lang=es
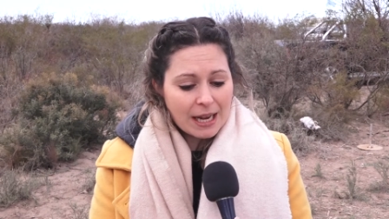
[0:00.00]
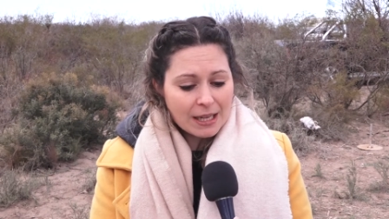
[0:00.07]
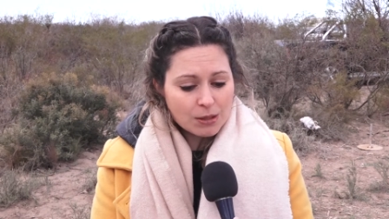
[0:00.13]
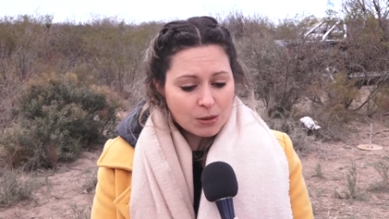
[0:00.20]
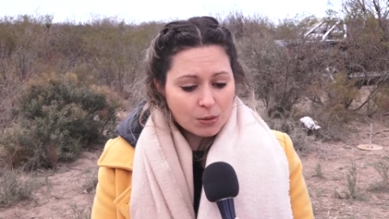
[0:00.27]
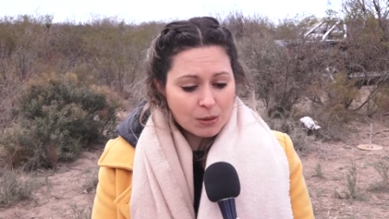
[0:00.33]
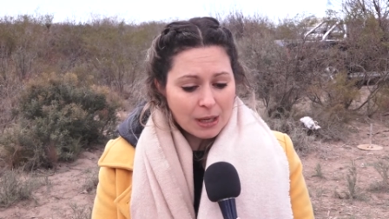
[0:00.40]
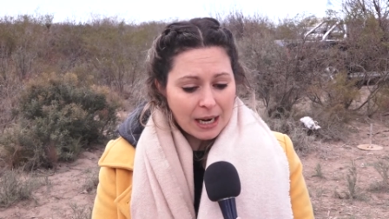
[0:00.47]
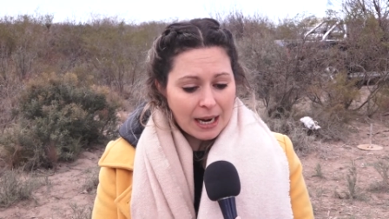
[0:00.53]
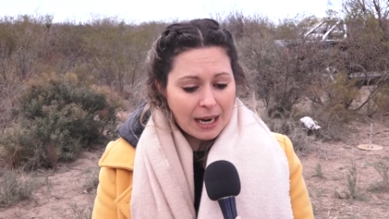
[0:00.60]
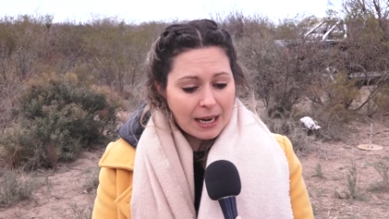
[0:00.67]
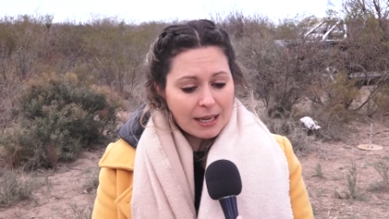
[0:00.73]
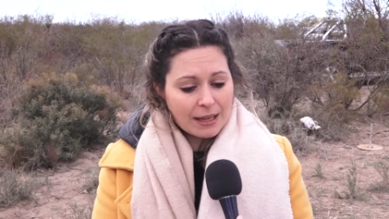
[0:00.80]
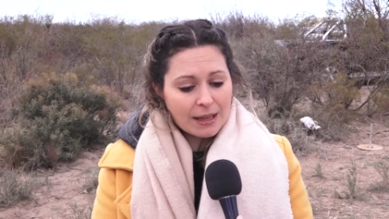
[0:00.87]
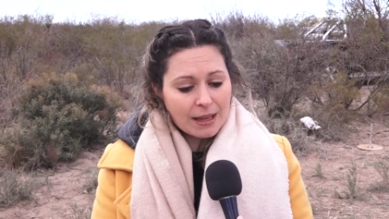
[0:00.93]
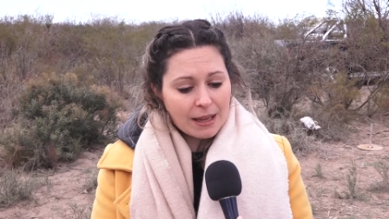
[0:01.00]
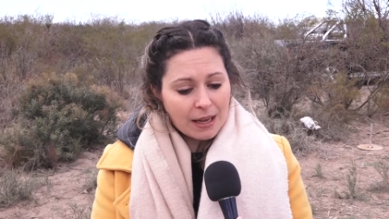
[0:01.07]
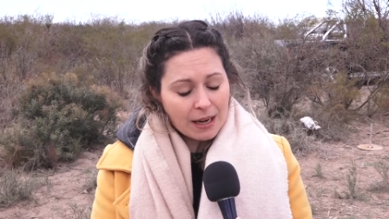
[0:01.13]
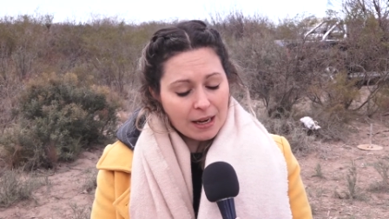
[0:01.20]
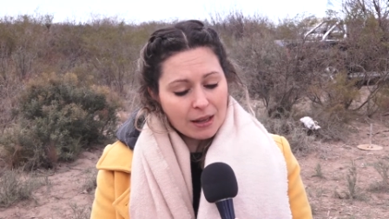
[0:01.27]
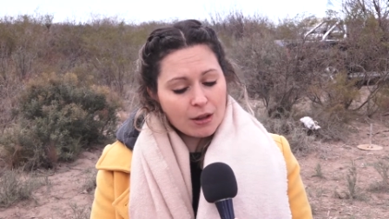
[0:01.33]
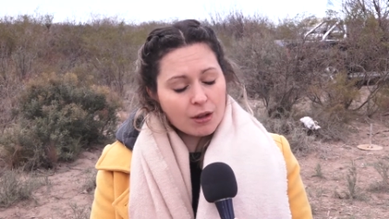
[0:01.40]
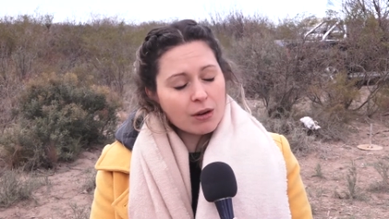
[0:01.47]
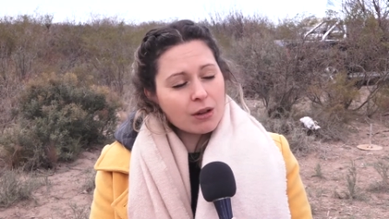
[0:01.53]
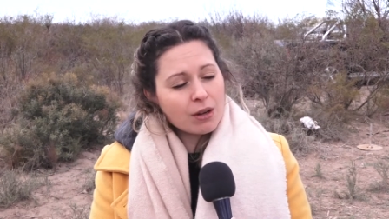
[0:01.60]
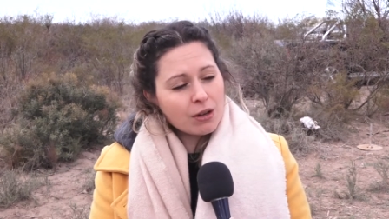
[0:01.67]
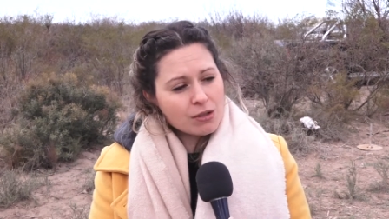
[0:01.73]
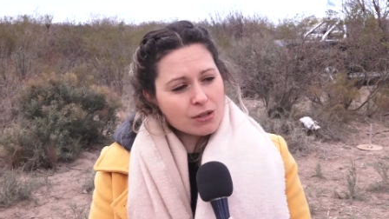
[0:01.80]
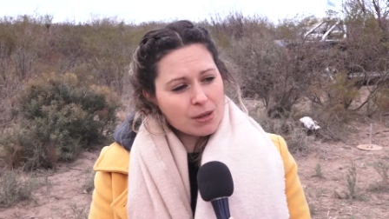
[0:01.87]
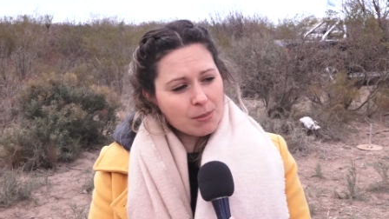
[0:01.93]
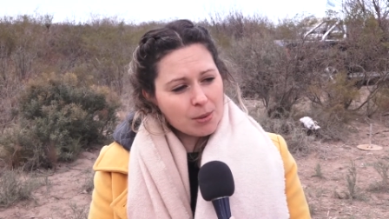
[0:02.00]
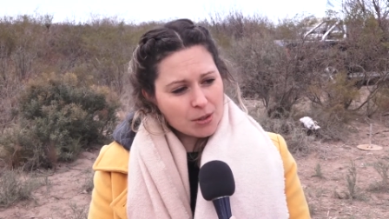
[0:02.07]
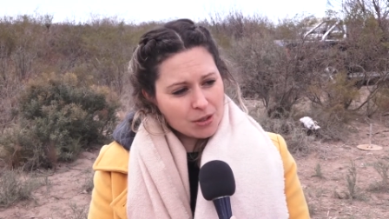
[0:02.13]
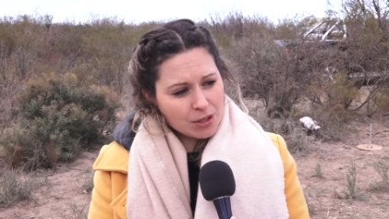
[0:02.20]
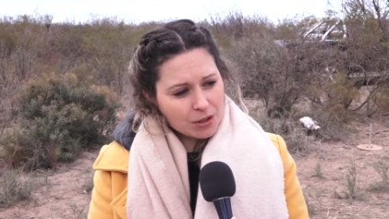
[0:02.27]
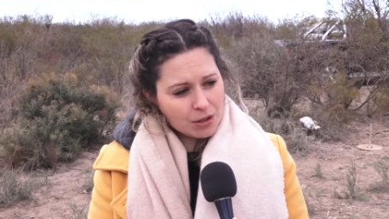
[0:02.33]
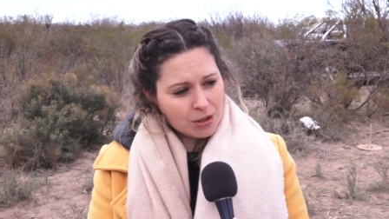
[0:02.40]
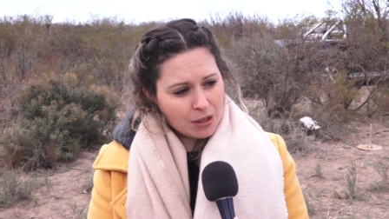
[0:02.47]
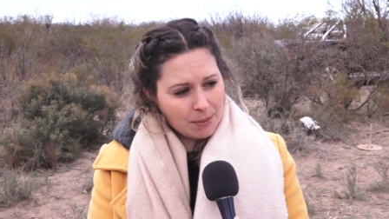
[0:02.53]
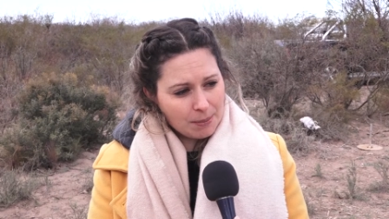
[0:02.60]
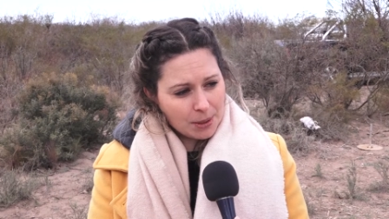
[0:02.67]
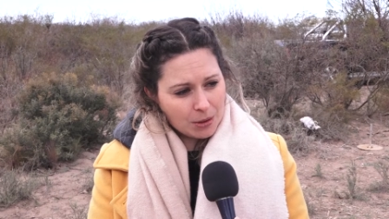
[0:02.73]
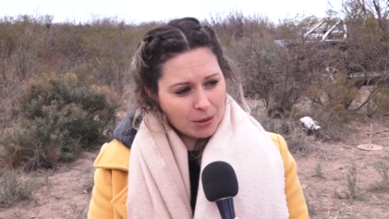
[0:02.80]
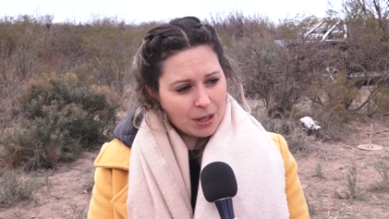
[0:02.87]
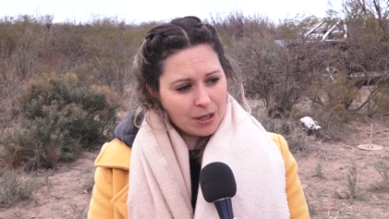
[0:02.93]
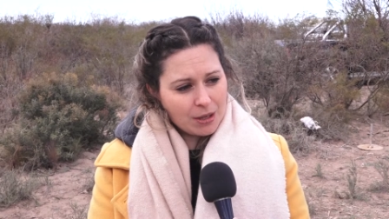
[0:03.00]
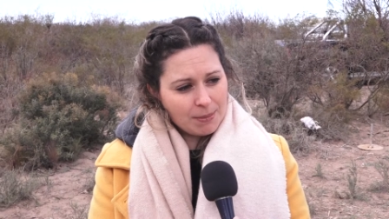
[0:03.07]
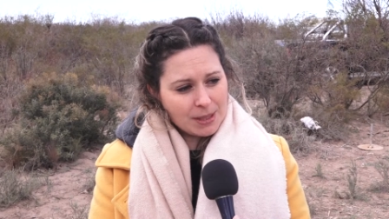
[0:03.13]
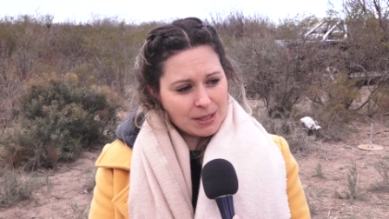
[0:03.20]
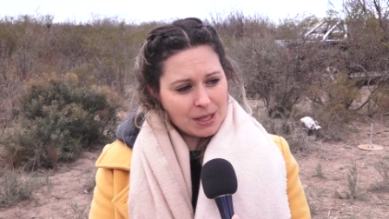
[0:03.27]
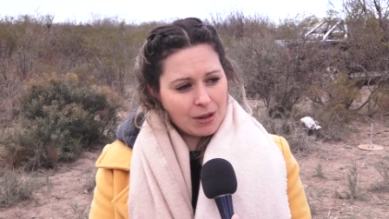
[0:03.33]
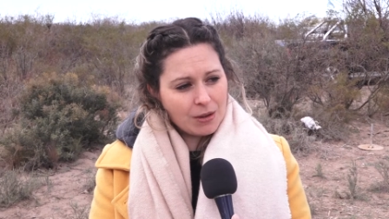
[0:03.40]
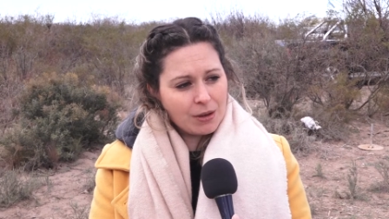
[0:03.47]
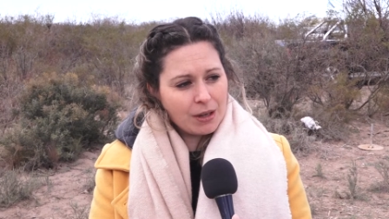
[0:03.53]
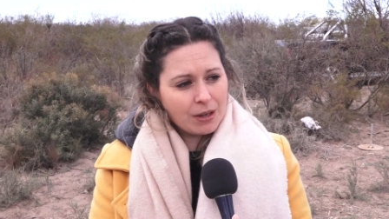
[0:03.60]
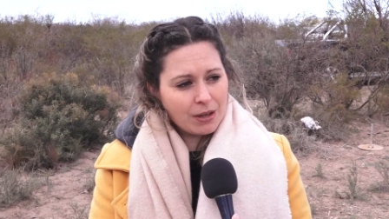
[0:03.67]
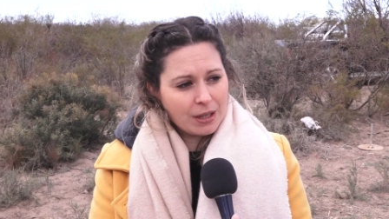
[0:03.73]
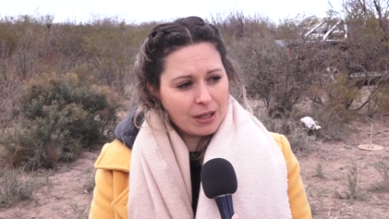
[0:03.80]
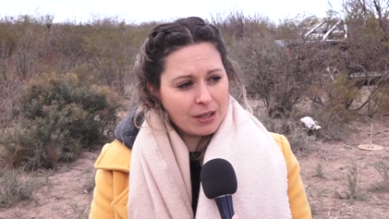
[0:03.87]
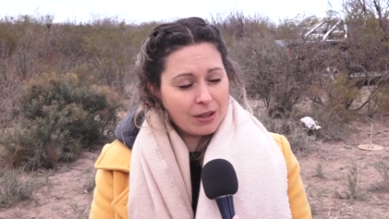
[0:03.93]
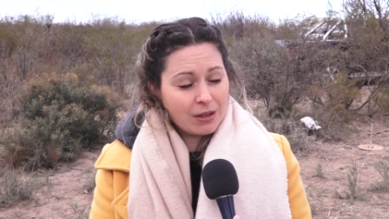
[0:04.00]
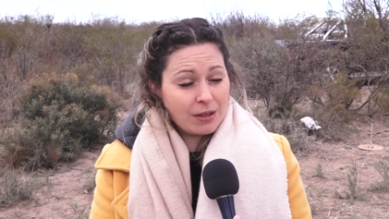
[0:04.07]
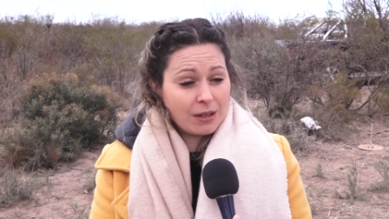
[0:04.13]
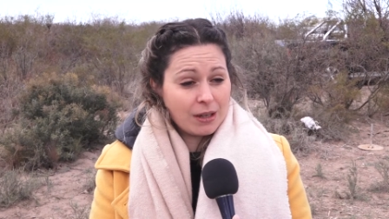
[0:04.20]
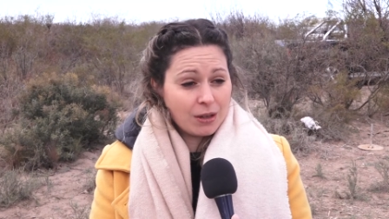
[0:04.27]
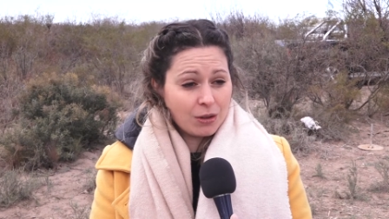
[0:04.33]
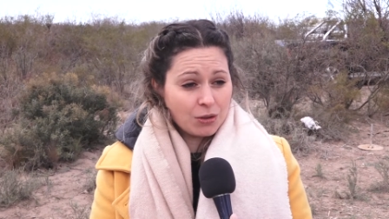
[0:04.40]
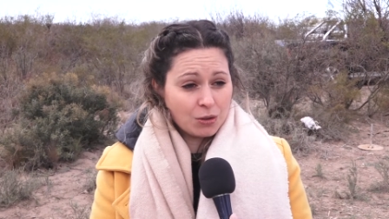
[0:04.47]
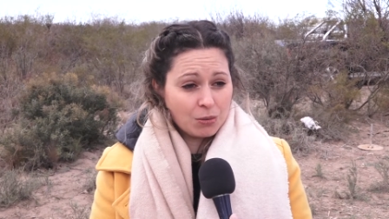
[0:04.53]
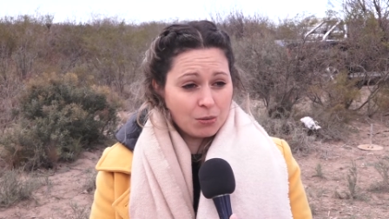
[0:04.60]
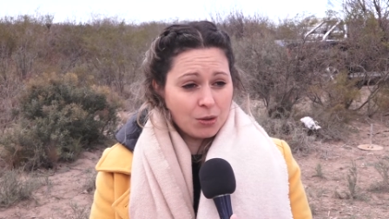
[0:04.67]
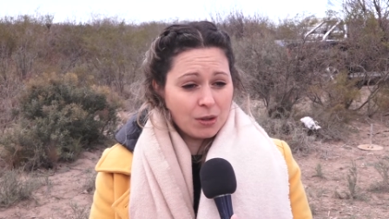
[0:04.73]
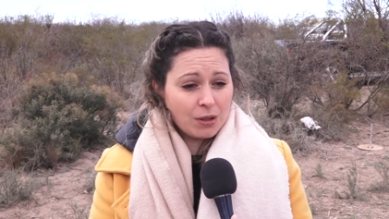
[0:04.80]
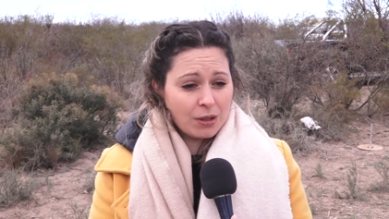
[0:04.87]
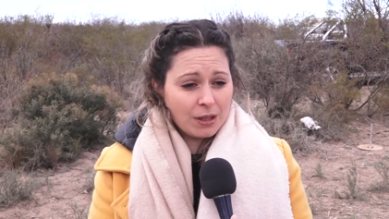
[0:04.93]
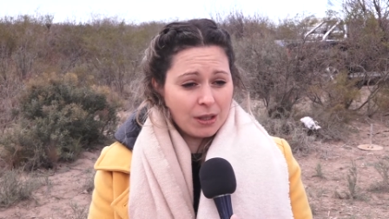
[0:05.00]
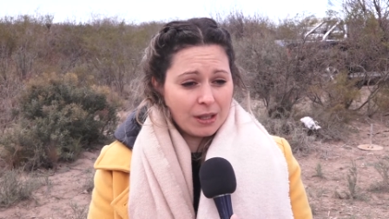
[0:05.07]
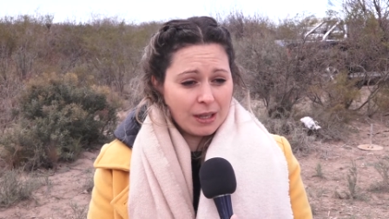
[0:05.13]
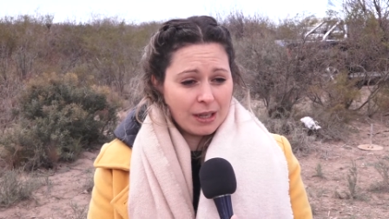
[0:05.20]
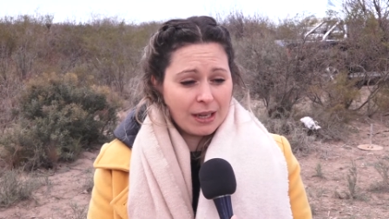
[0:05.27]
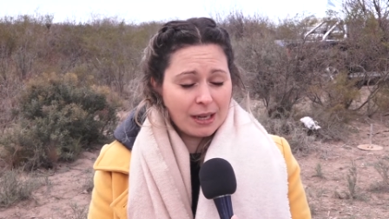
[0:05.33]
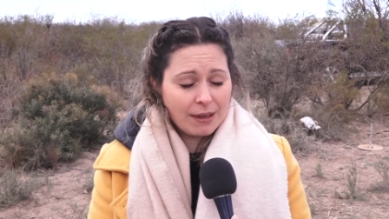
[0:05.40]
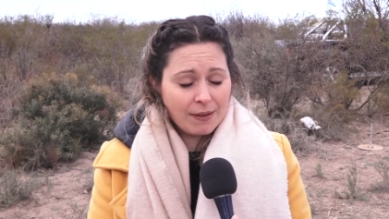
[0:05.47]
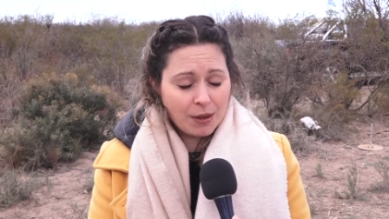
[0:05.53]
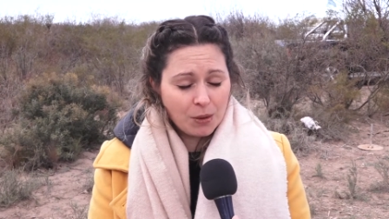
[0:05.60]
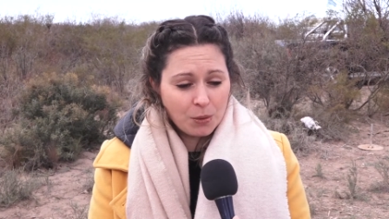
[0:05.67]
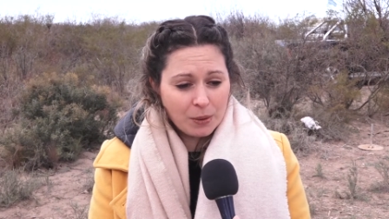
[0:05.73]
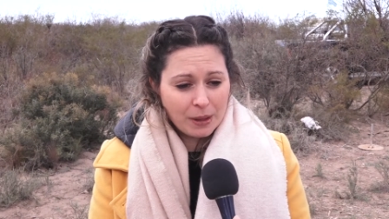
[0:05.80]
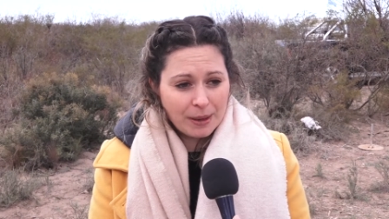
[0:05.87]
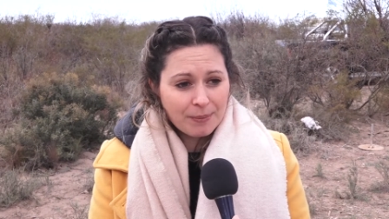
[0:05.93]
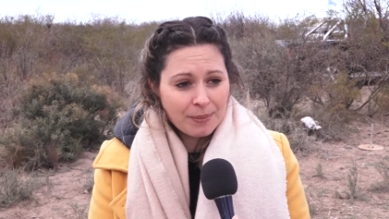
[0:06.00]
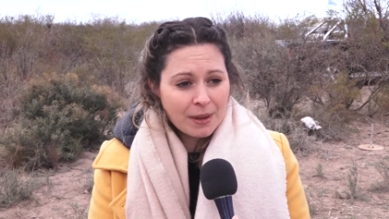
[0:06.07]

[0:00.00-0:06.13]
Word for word: es una caída de alrededor del 11% con respecto al año pasado en el que el, consumo de carne vacuna.